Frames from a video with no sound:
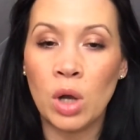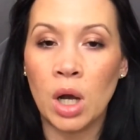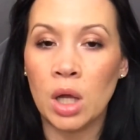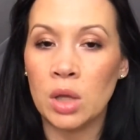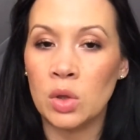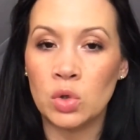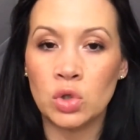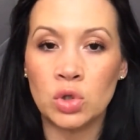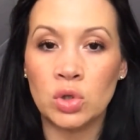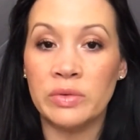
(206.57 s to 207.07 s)

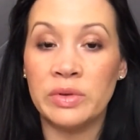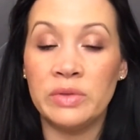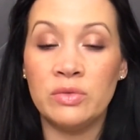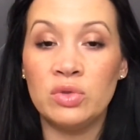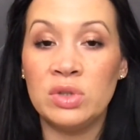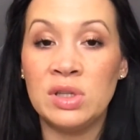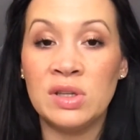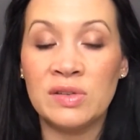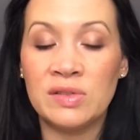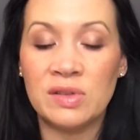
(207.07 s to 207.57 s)
gras. Donc j'ai envie de
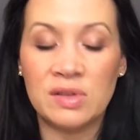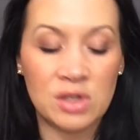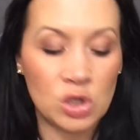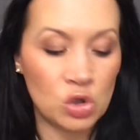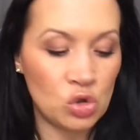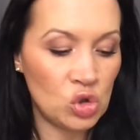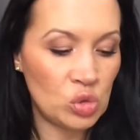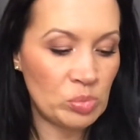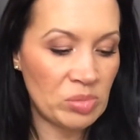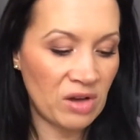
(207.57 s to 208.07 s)
vous dire,
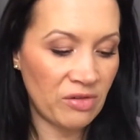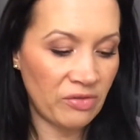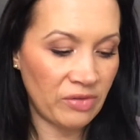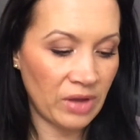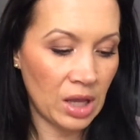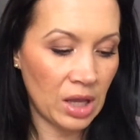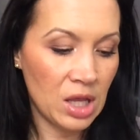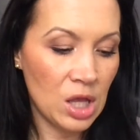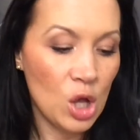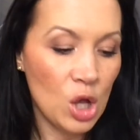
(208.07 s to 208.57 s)
c'était juste
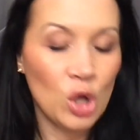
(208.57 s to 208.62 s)
parfait.